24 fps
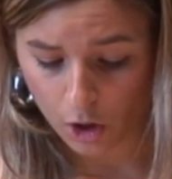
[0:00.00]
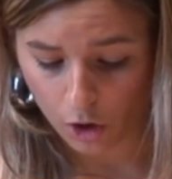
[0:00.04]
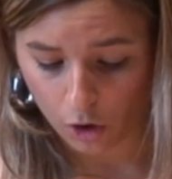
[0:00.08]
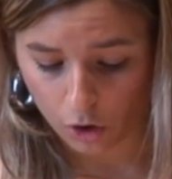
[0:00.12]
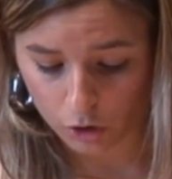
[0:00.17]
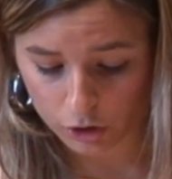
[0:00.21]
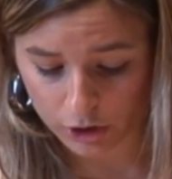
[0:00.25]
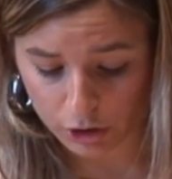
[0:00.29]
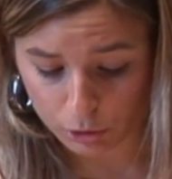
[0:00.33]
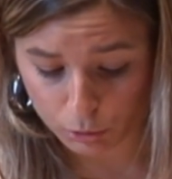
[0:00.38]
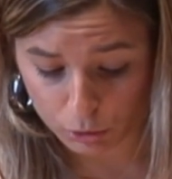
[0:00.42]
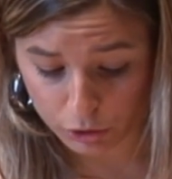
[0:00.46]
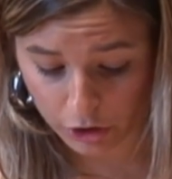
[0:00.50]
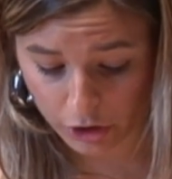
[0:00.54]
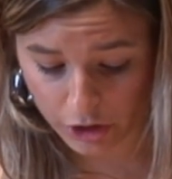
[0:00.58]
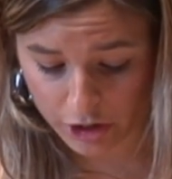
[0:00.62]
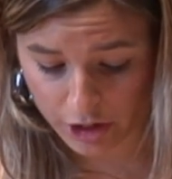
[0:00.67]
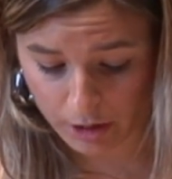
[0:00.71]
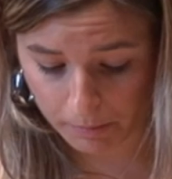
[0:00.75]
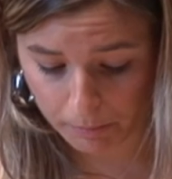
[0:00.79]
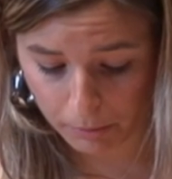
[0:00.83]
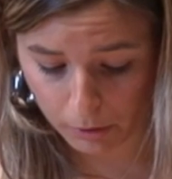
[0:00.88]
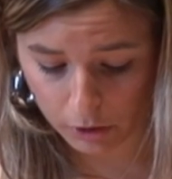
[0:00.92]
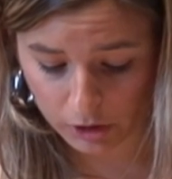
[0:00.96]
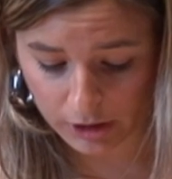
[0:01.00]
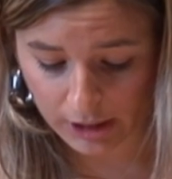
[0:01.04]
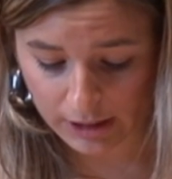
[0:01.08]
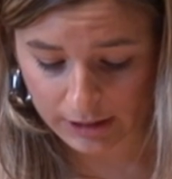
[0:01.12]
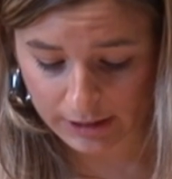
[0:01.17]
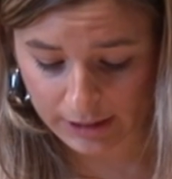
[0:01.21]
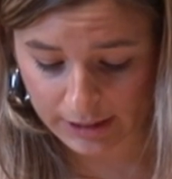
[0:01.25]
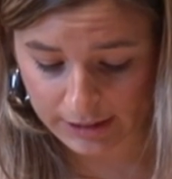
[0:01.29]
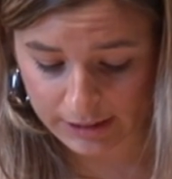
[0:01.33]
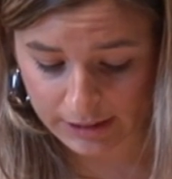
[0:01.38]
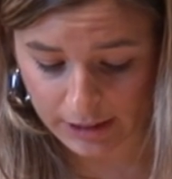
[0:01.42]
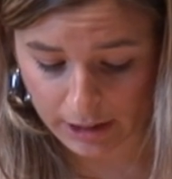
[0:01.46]
Otras cuestiones
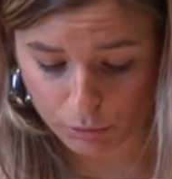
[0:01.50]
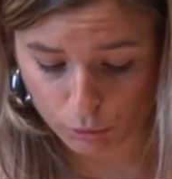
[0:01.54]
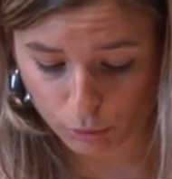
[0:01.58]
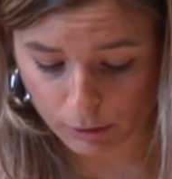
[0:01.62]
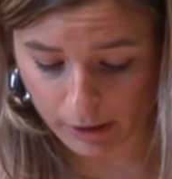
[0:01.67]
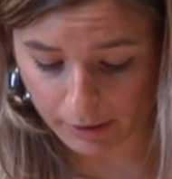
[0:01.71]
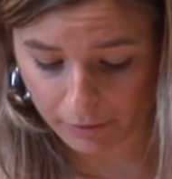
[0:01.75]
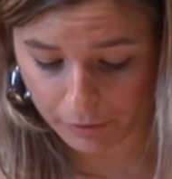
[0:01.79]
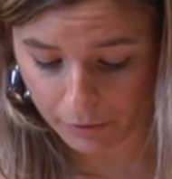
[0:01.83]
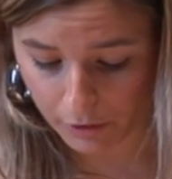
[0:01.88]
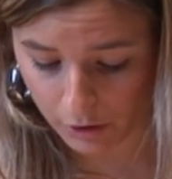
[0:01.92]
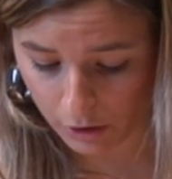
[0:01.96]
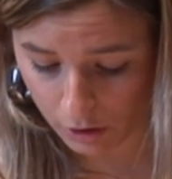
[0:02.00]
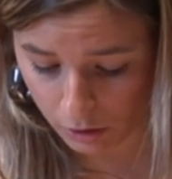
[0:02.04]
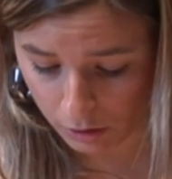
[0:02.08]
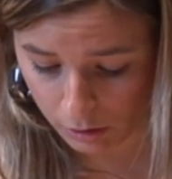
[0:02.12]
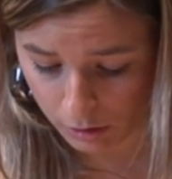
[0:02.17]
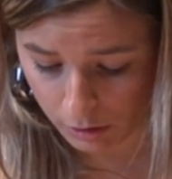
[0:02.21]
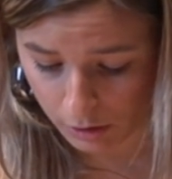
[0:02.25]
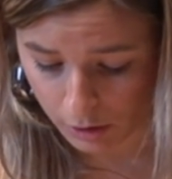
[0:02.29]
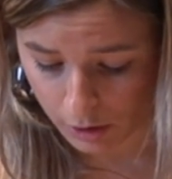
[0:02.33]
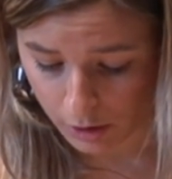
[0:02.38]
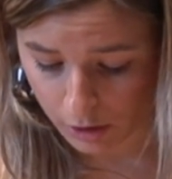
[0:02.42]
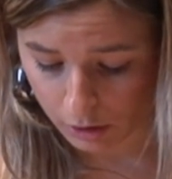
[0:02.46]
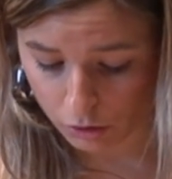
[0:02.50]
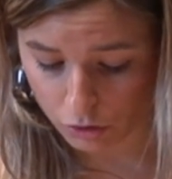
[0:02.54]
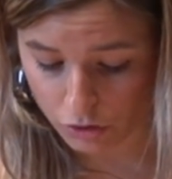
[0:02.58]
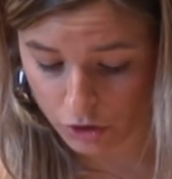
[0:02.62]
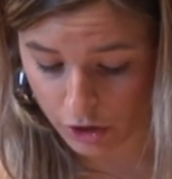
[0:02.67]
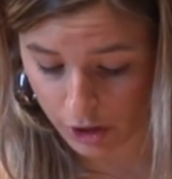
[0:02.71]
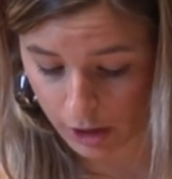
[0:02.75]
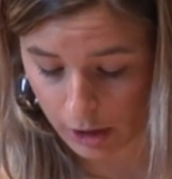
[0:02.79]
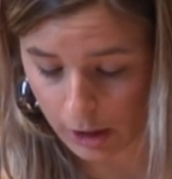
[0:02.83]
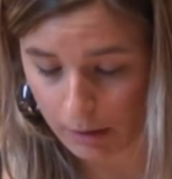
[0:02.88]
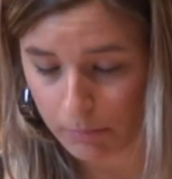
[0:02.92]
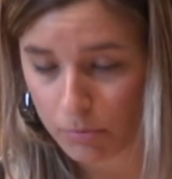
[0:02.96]
importantes, educación.
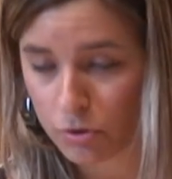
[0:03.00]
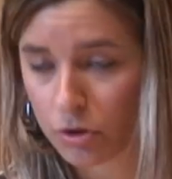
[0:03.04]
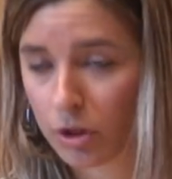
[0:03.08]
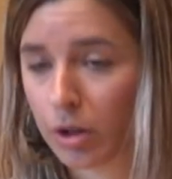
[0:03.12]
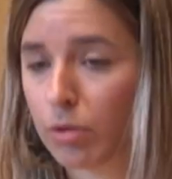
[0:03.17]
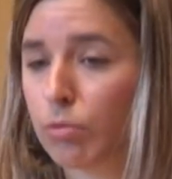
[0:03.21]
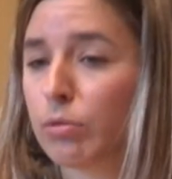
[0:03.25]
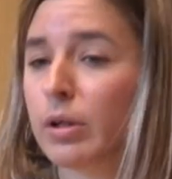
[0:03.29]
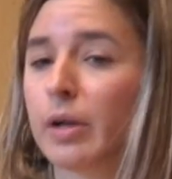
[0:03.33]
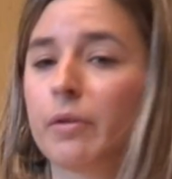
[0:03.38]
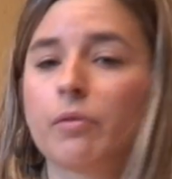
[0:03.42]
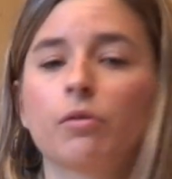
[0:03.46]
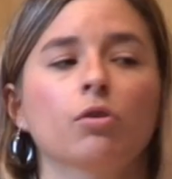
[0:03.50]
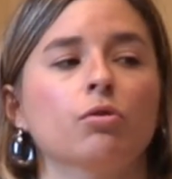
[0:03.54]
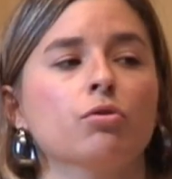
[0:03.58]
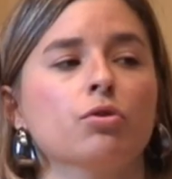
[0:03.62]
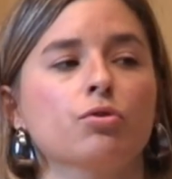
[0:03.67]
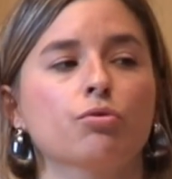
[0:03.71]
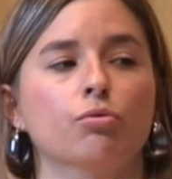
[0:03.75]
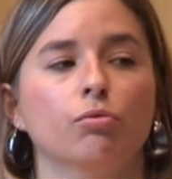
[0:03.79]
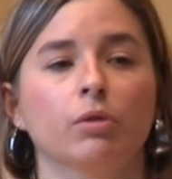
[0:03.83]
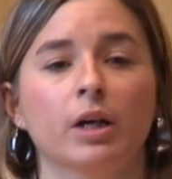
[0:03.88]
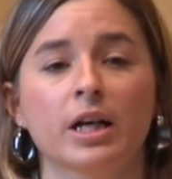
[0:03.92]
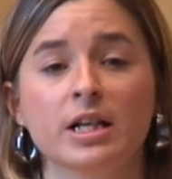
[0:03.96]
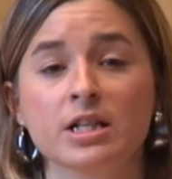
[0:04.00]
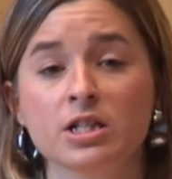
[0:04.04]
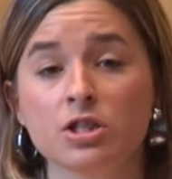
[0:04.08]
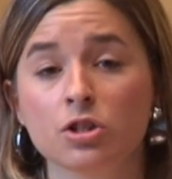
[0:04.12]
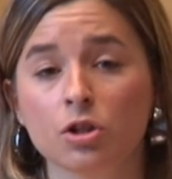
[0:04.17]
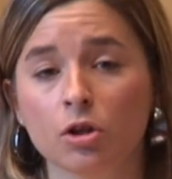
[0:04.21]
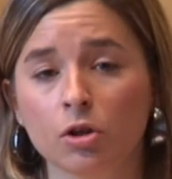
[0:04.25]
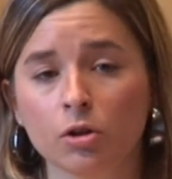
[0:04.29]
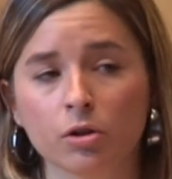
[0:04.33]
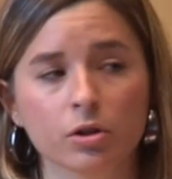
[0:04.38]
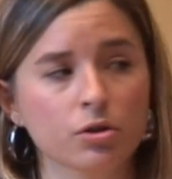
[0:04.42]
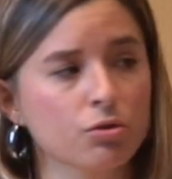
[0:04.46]
Consideramos que educación no es un
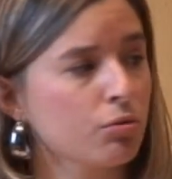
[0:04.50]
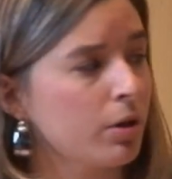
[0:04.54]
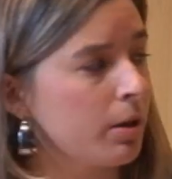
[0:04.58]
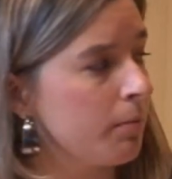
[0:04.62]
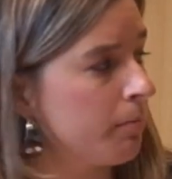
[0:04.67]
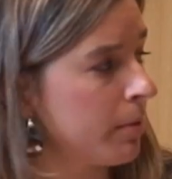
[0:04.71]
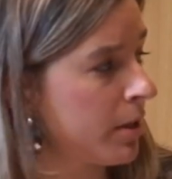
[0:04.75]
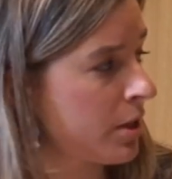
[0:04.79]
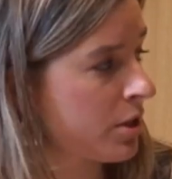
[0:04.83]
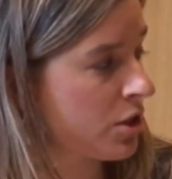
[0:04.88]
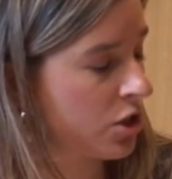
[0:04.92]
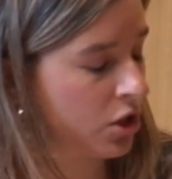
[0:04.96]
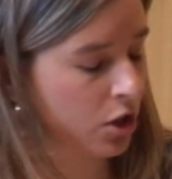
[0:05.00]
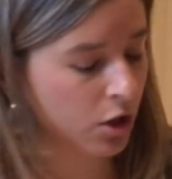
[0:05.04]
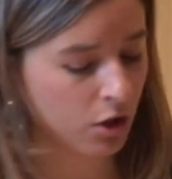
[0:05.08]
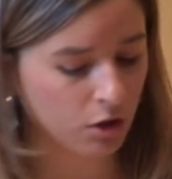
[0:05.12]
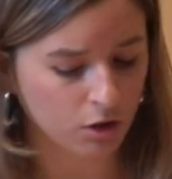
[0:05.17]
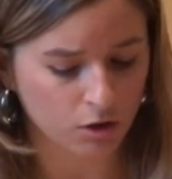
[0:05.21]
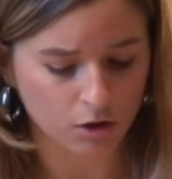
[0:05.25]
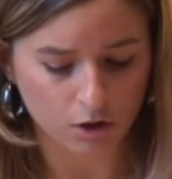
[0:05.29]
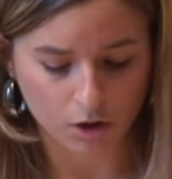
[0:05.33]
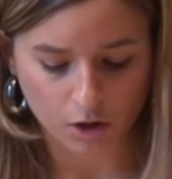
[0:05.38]
gasto, es una inversión